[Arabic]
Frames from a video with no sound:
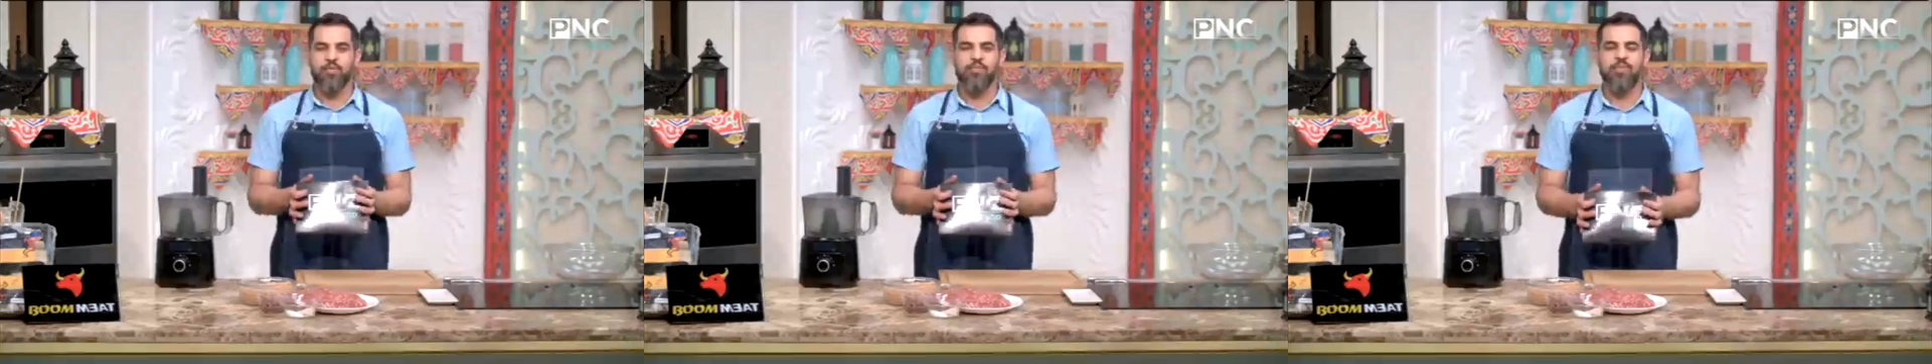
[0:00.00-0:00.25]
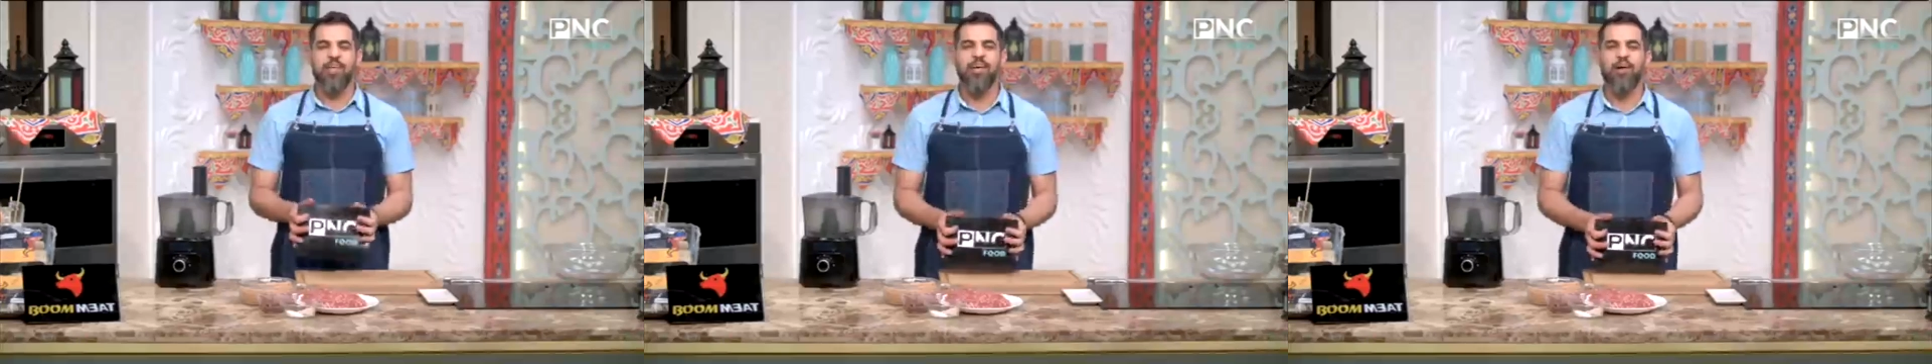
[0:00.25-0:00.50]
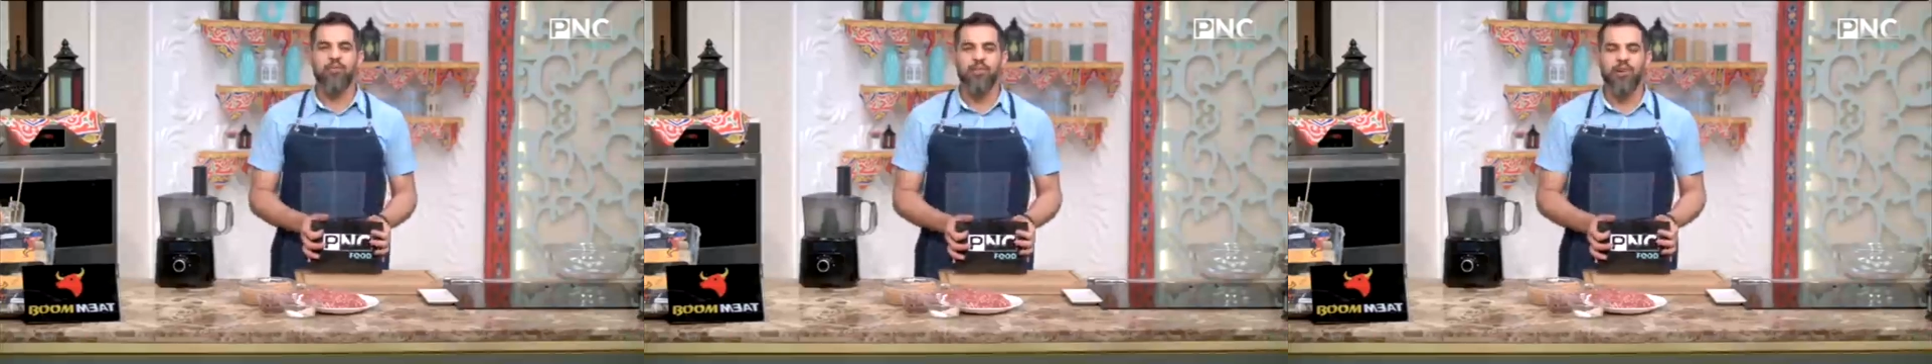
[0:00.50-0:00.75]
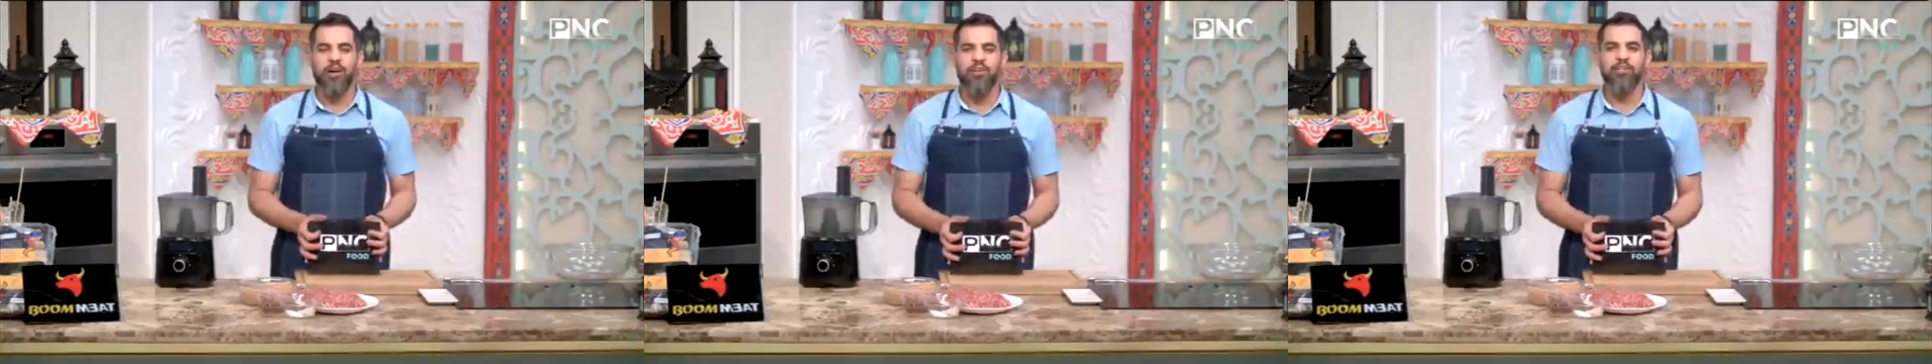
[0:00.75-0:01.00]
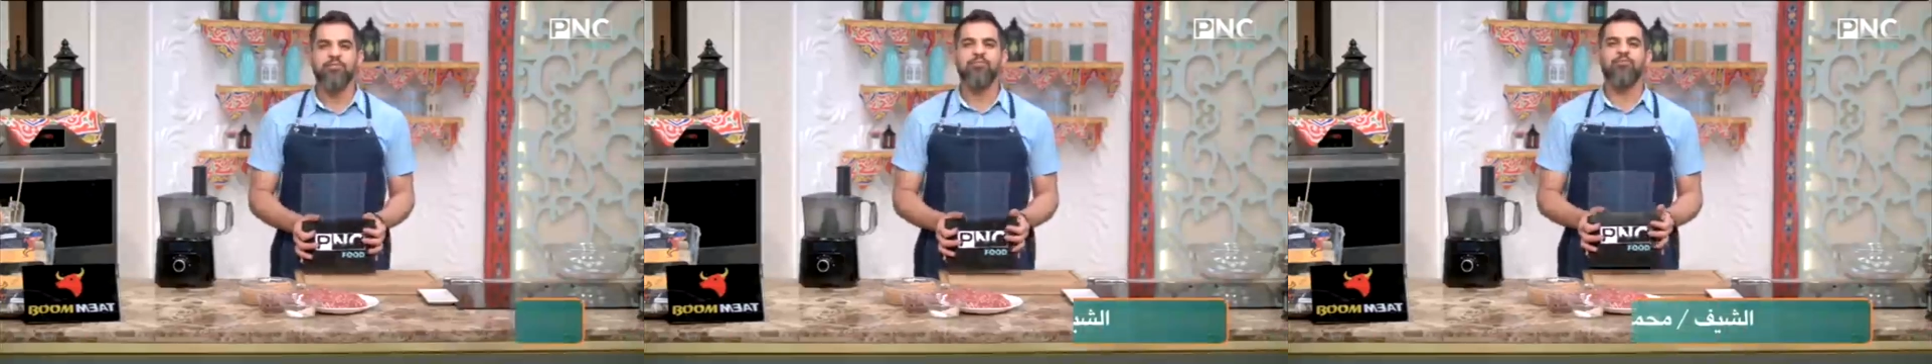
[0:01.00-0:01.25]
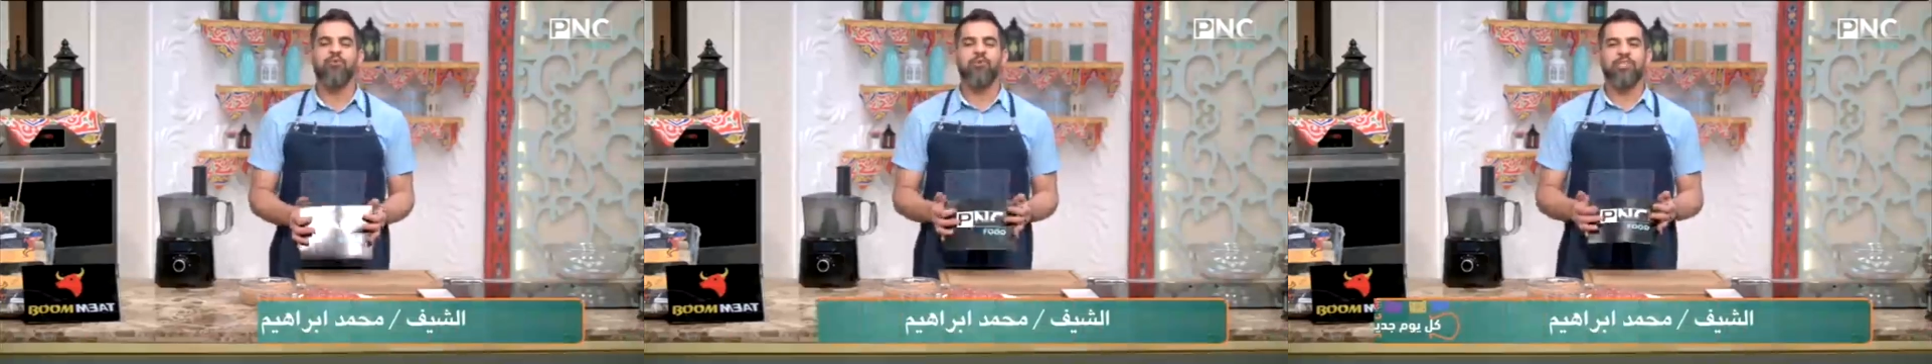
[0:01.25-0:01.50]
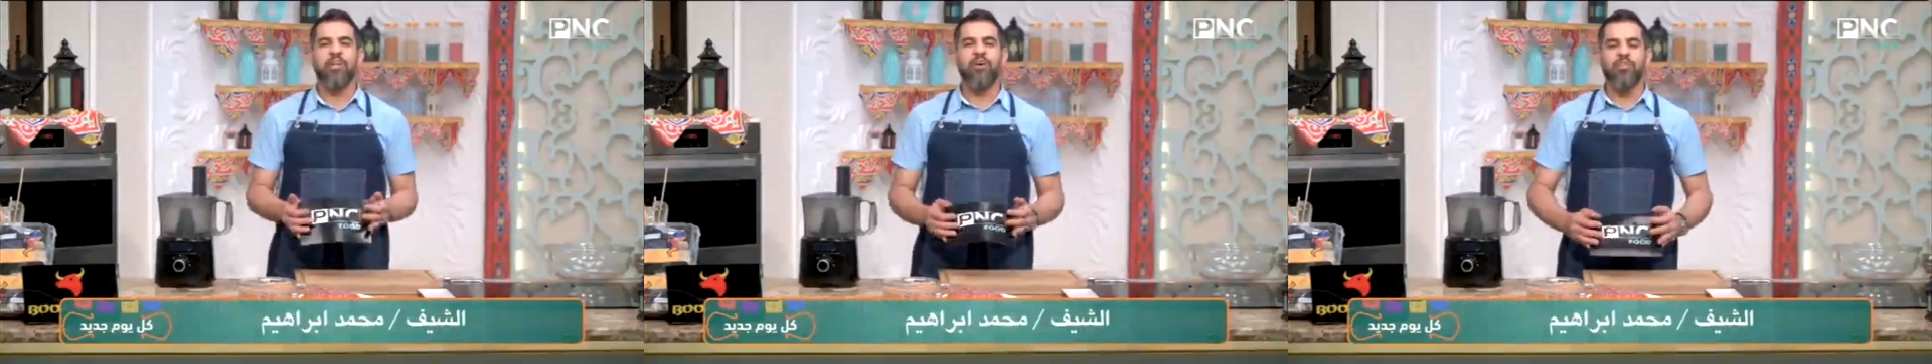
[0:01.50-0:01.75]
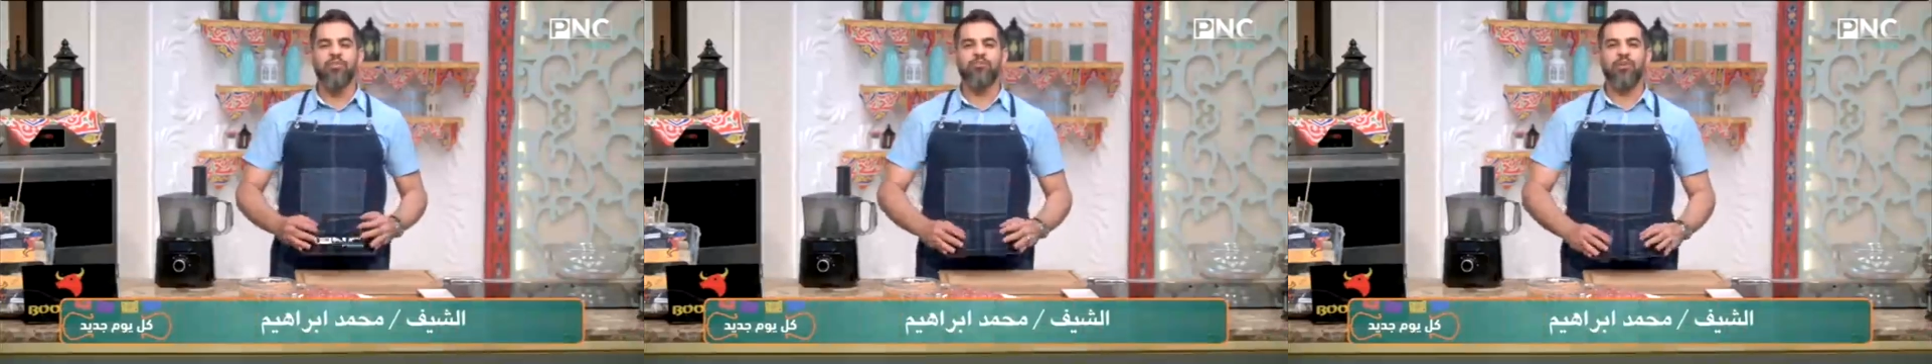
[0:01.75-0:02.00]
بسم الله الرحمن الرحيم وكل سنه
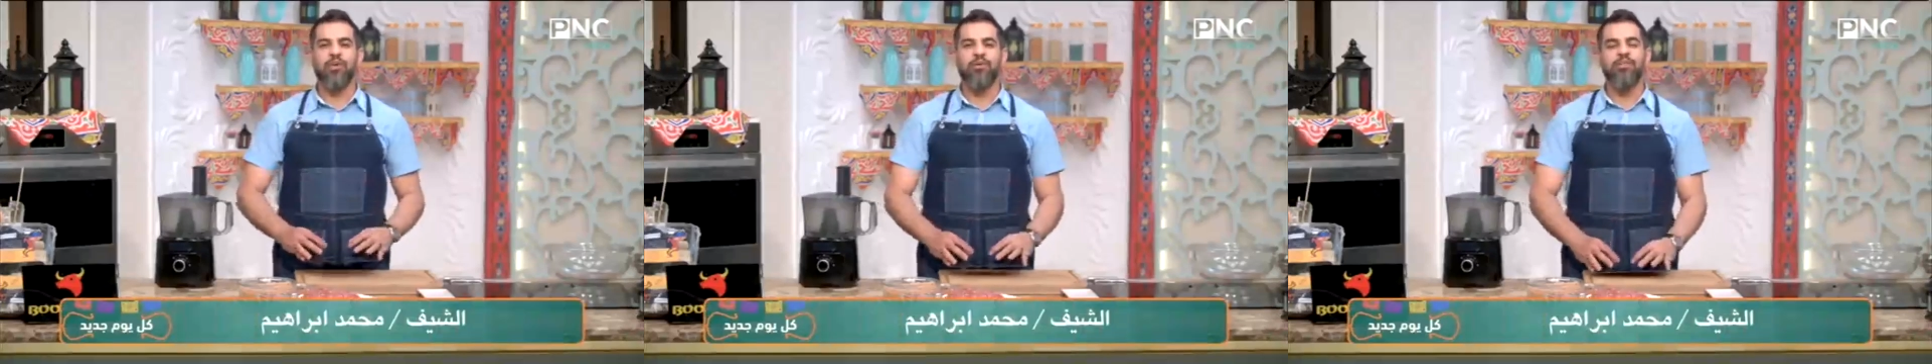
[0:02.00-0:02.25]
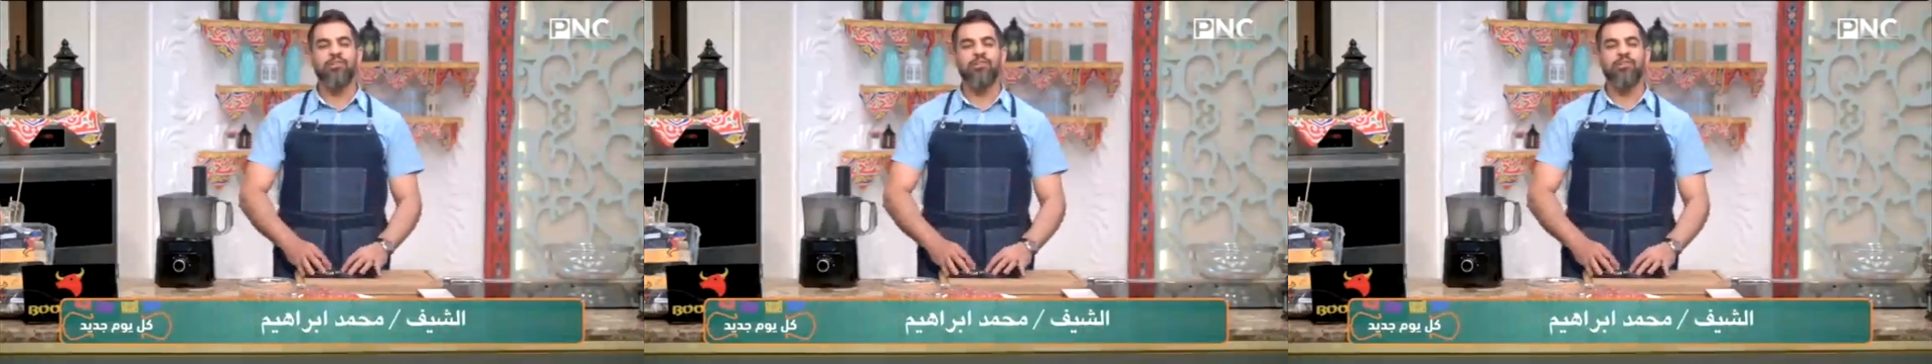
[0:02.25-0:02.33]
وحضراتكم طيبين